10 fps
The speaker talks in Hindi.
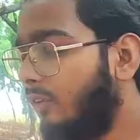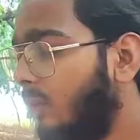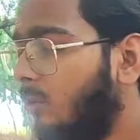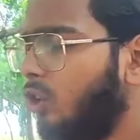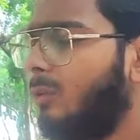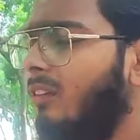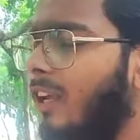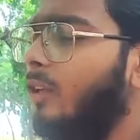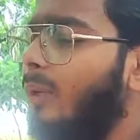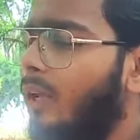वीडियो में कुछ भी
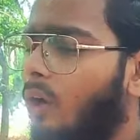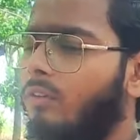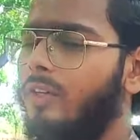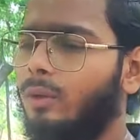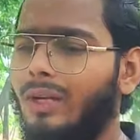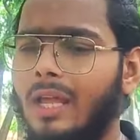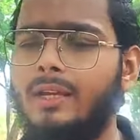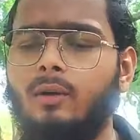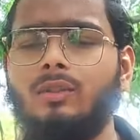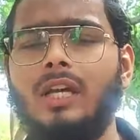वैल्यू पे लगाओ वीडियो को
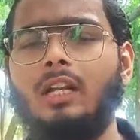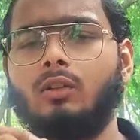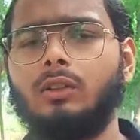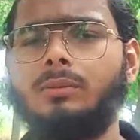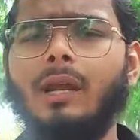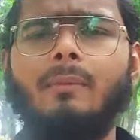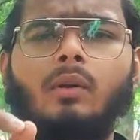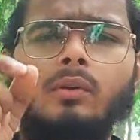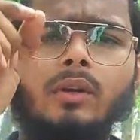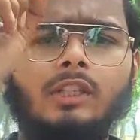लाइक करो चैनल को सब्सक्राइब
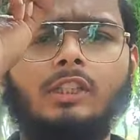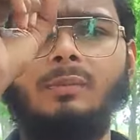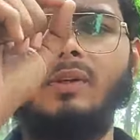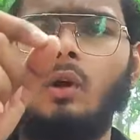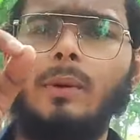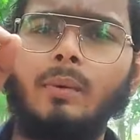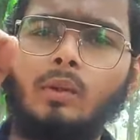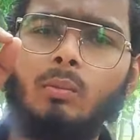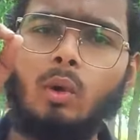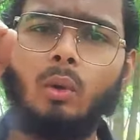करो क्योंकि जिस भी टॉपिक पर
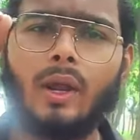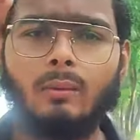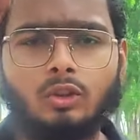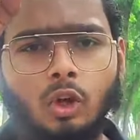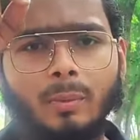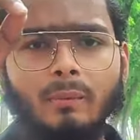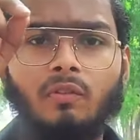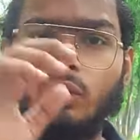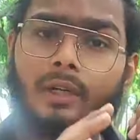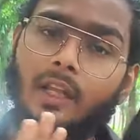तुम बोलोगे हम उस टॉपिक पर
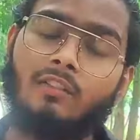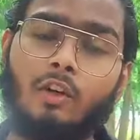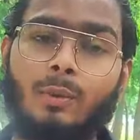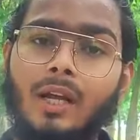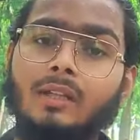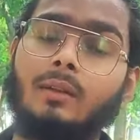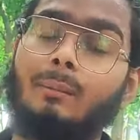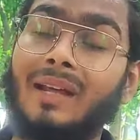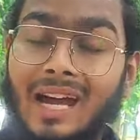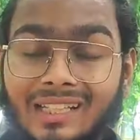फुल डिटेल वीडियो बना
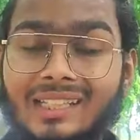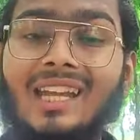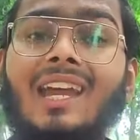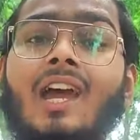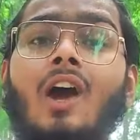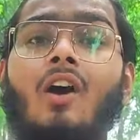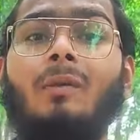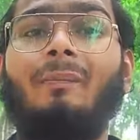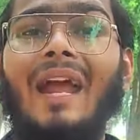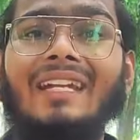बना देते हैं
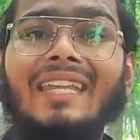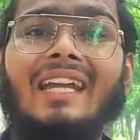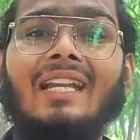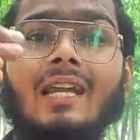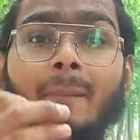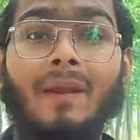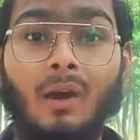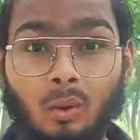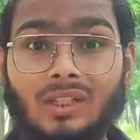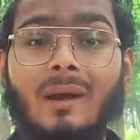और प्रैक्टिकली अपना
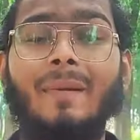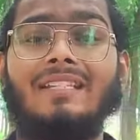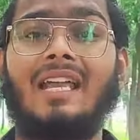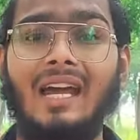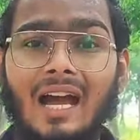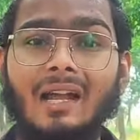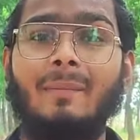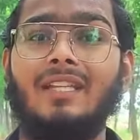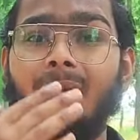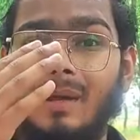खुद का पैसा लगा के
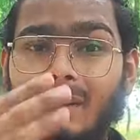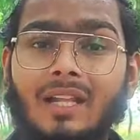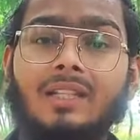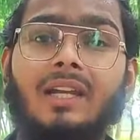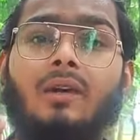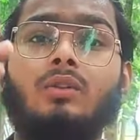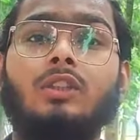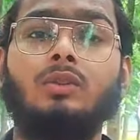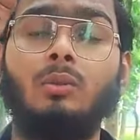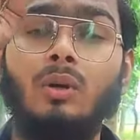पैसा बर्बाद करके उस
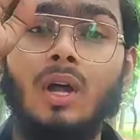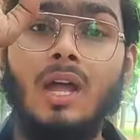चीज़ को